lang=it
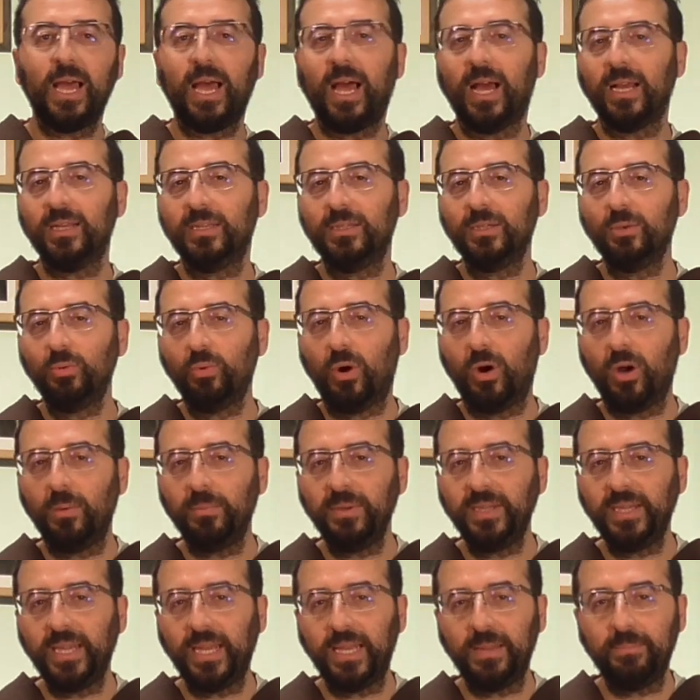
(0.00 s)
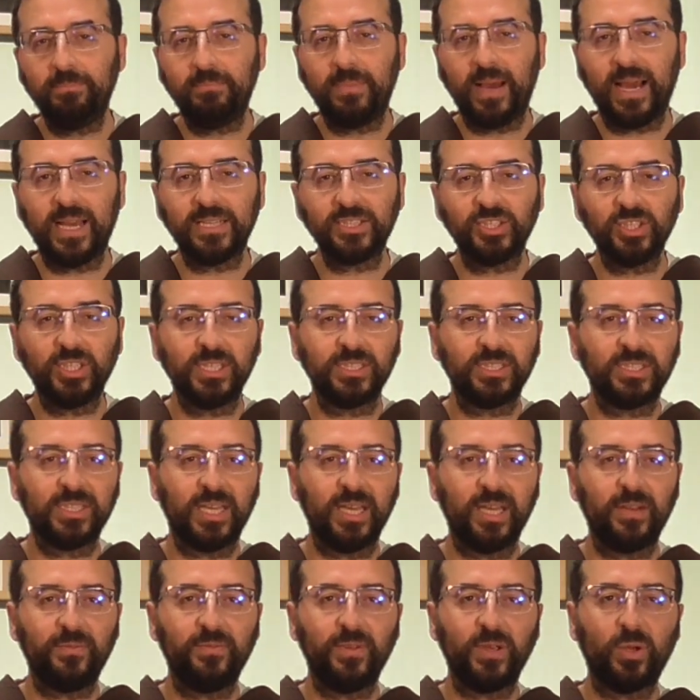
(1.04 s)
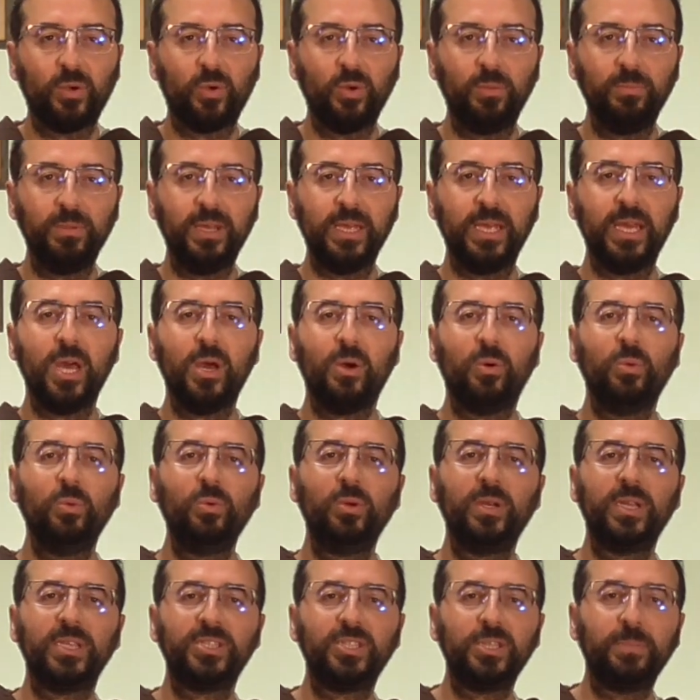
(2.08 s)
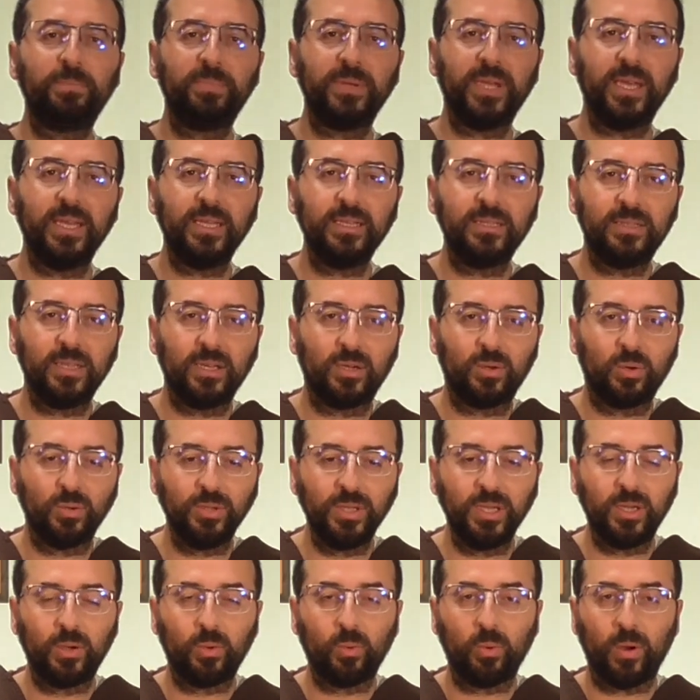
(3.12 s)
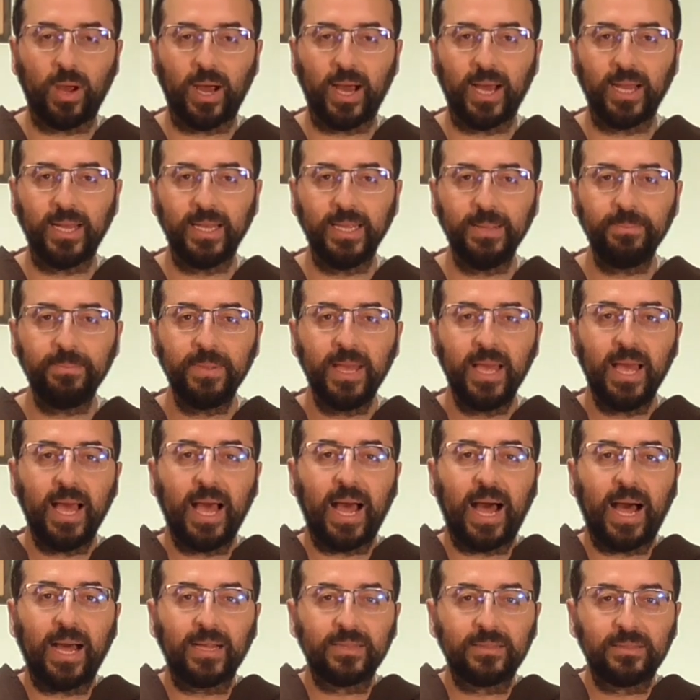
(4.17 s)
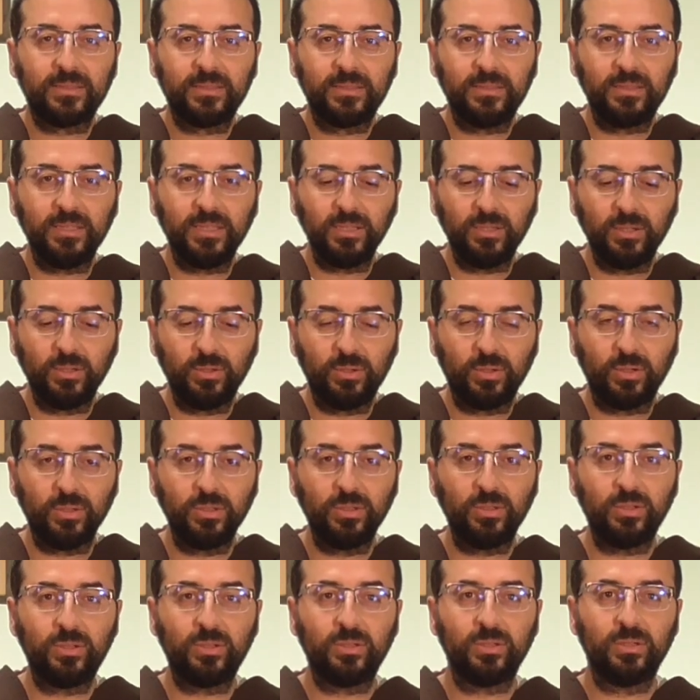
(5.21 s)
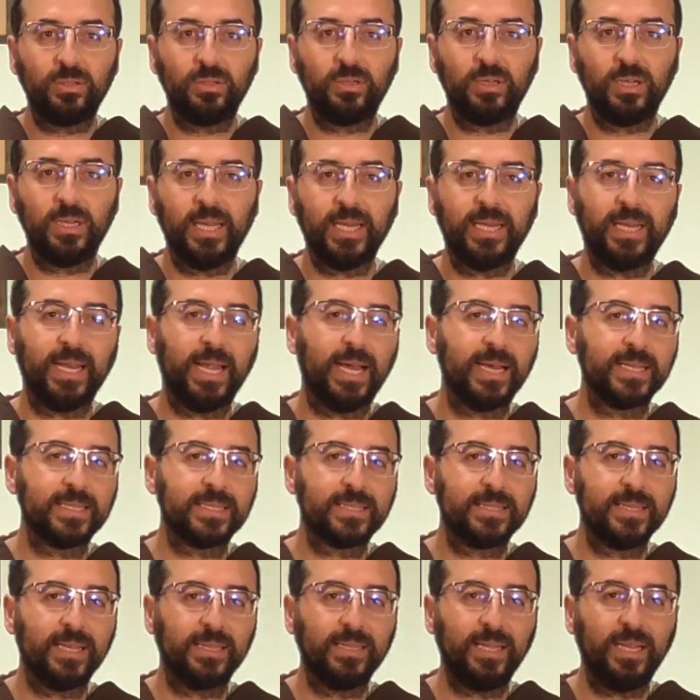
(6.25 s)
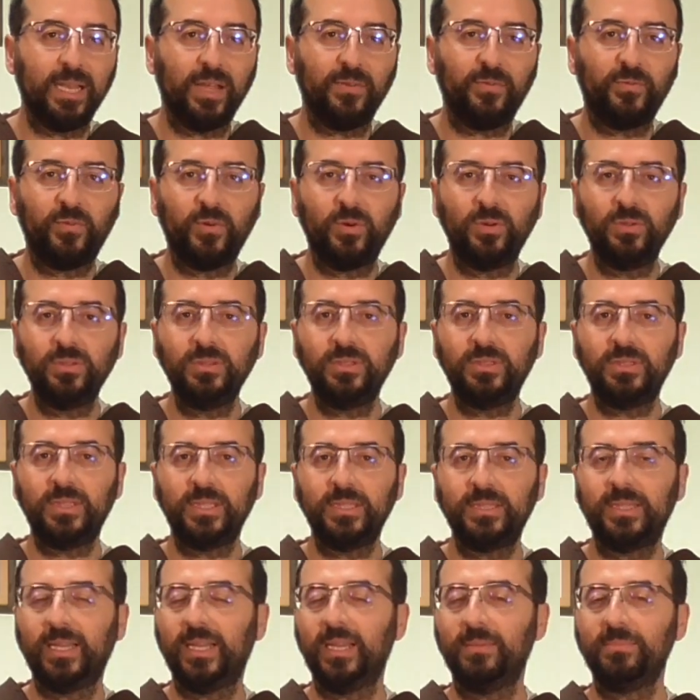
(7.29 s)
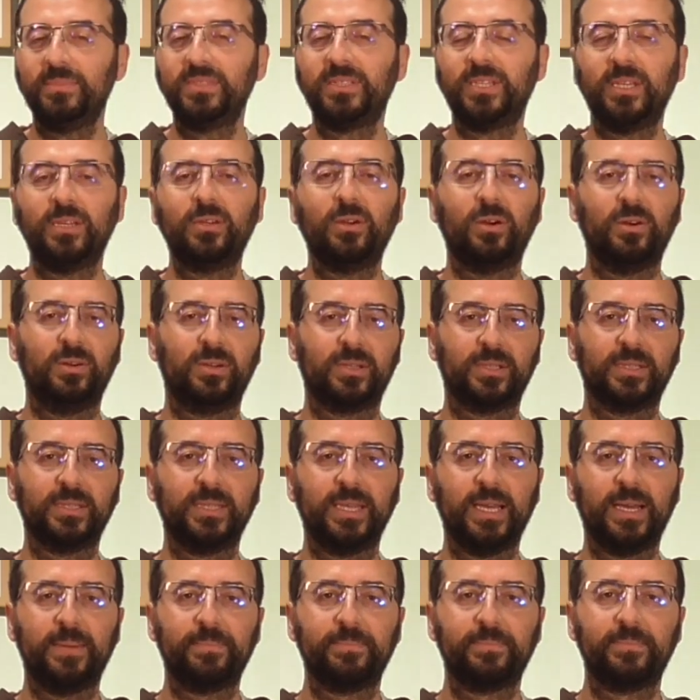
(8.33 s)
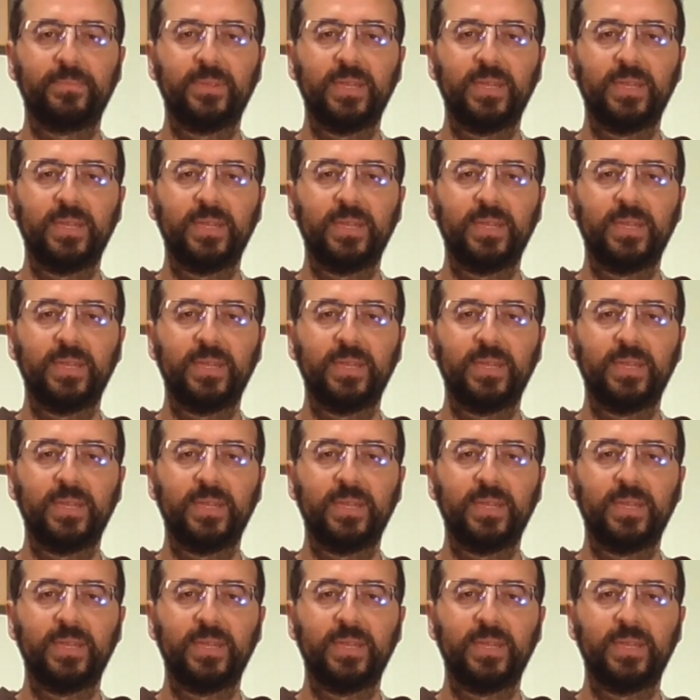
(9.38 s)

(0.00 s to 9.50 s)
Agli uomini l'immagine serve come un recipiente con il quale attingono la grazia della fonte della misericordia.